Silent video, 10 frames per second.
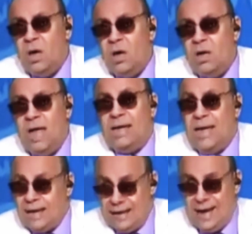اه لا
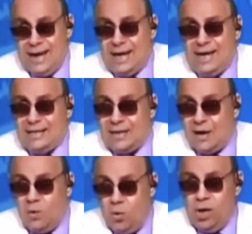لا لا انا عايز
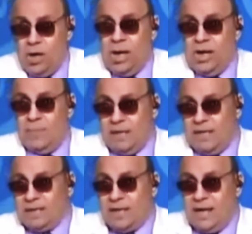اقول لما
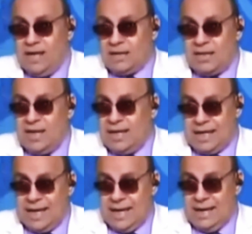جه صالحك
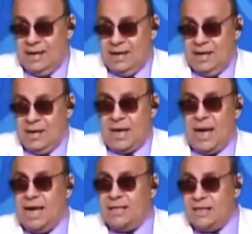صالحك ليه
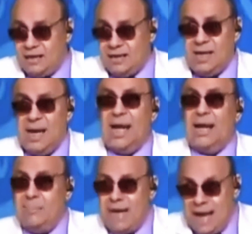كان عايز يقضي ليله
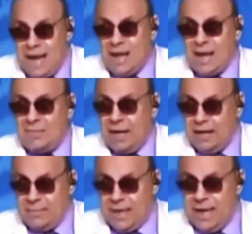جميله اجيبها
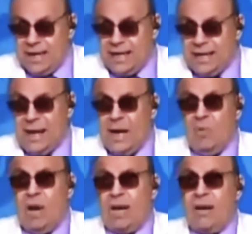لك من الاخر
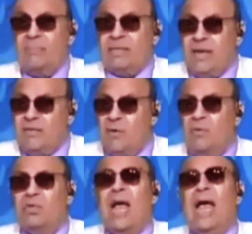ولا كان مسافر
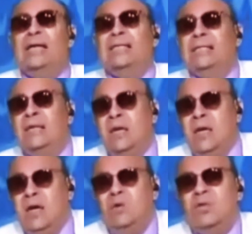ومش عايز
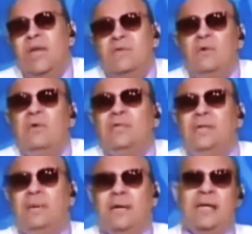انه يسافر
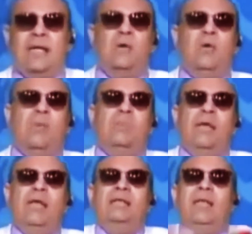ويسيبك كده
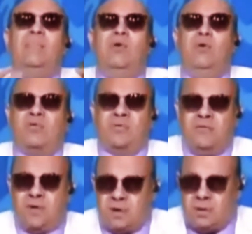وربنا ينتقم منه في
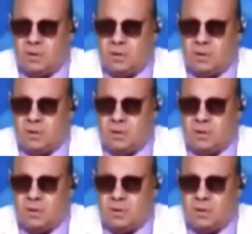السفر